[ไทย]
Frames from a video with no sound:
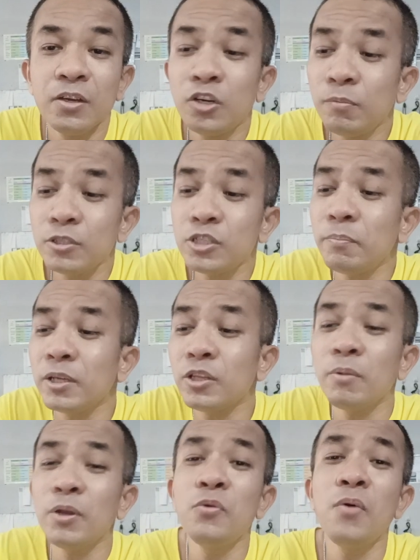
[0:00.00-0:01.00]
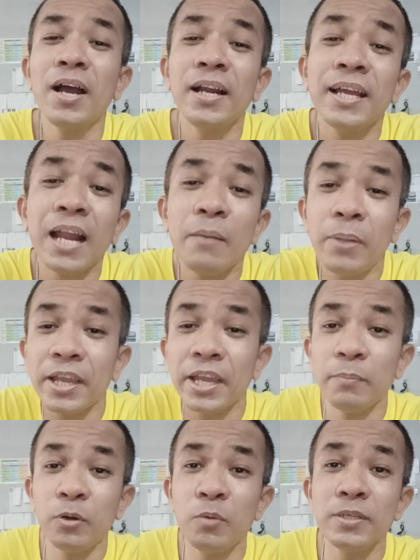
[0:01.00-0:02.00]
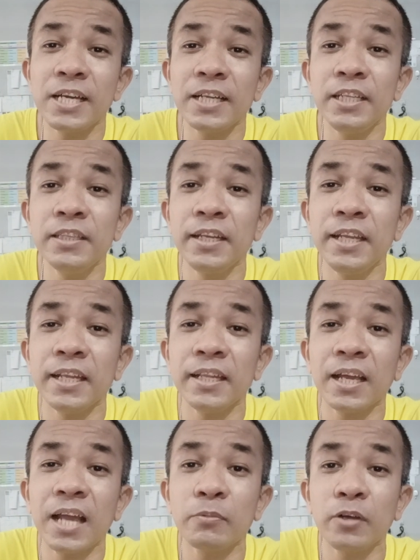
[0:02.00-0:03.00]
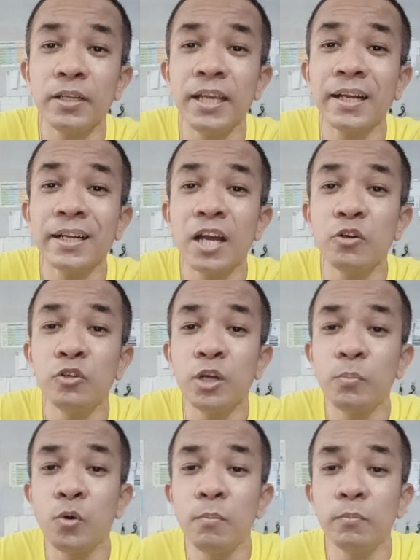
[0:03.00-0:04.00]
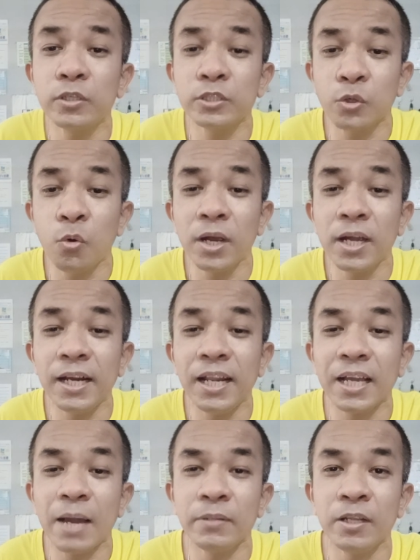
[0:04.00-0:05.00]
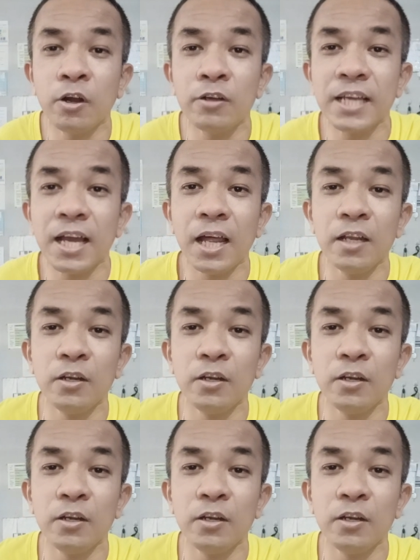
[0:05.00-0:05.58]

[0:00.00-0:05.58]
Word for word: คุณผู้ชมไม่ต้องเป็นห่วงเลยครับแพ็กเกจโปรโมชั่นอินเทอร์เน็ตนะครับตอนนี้เครื่องอุณหภูมิสูงขึ้นแล้วครับ เดี๋ยวเขาจะ